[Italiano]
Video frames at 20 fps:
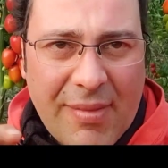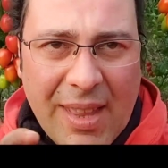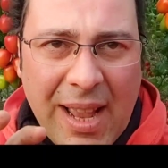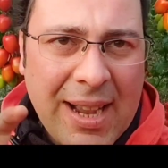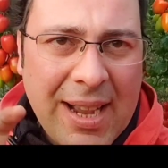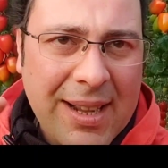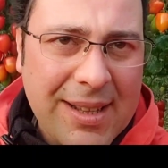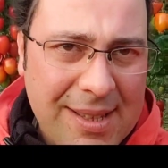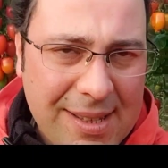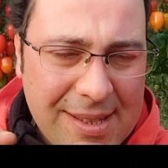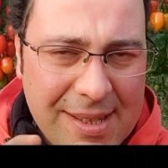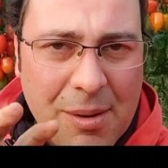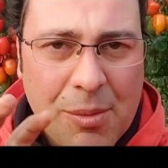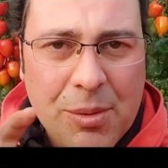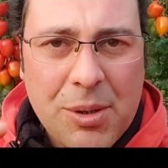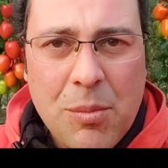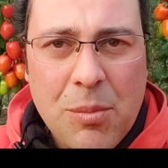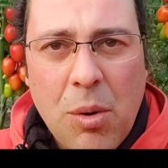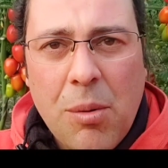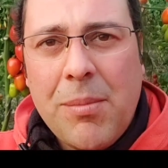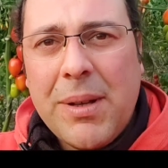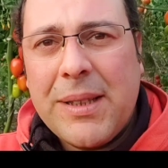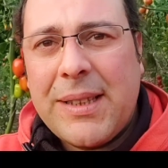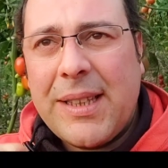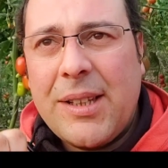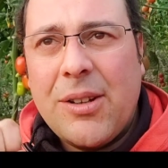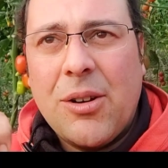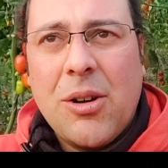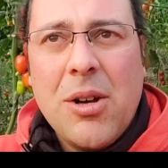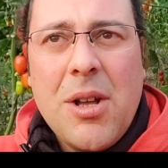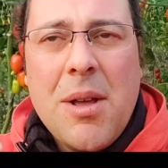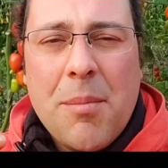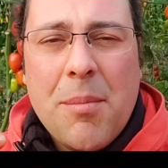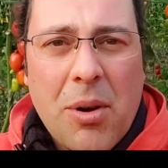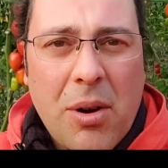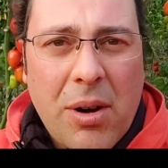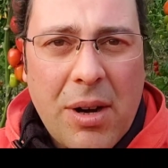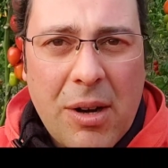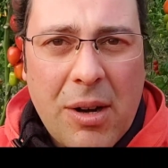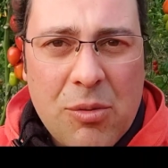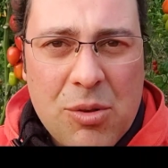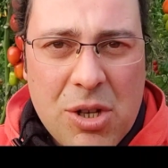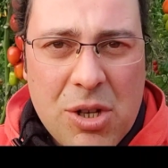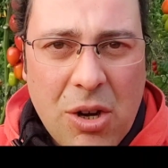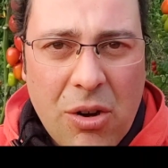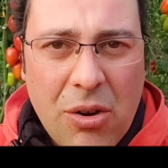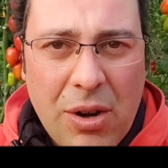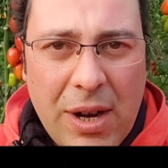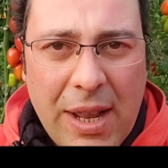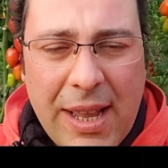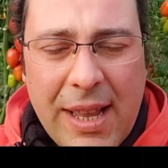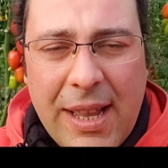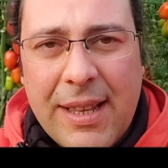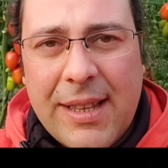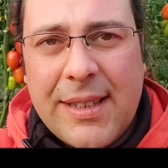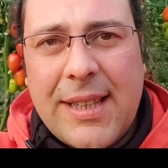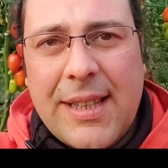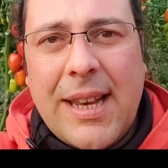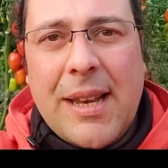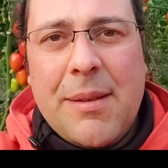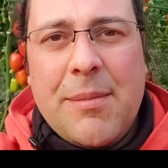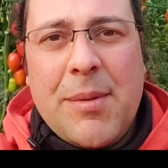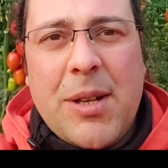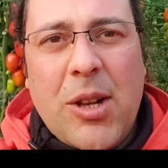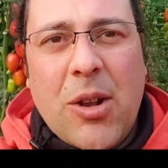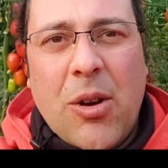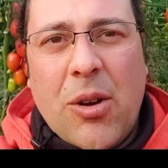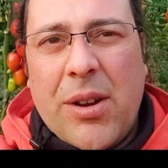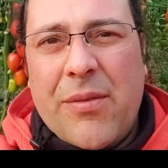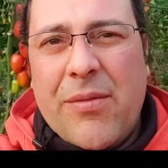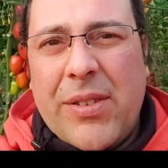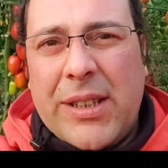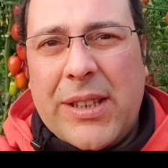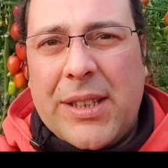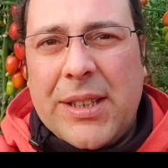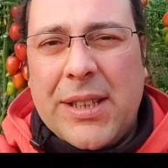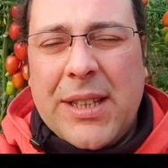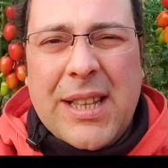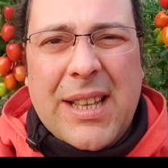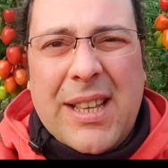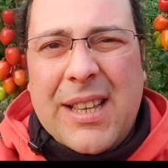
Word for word: anche se siamo di buon mattino, però la luce non è eh, delle migliori, infatti